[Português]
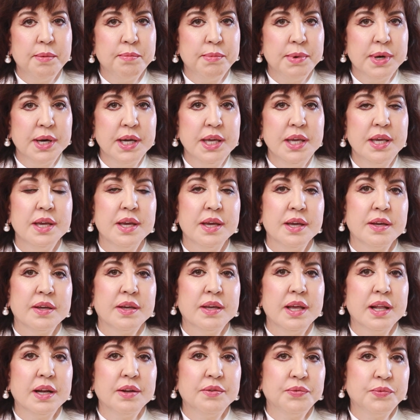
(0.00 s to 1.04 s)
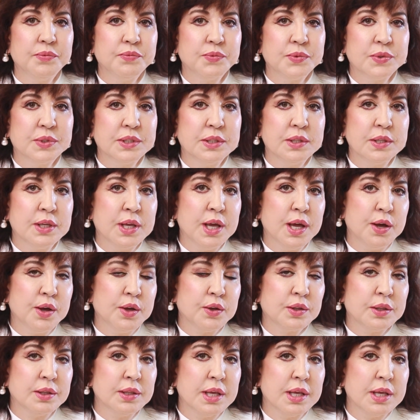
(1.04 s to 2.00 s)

a mãe que ela que a,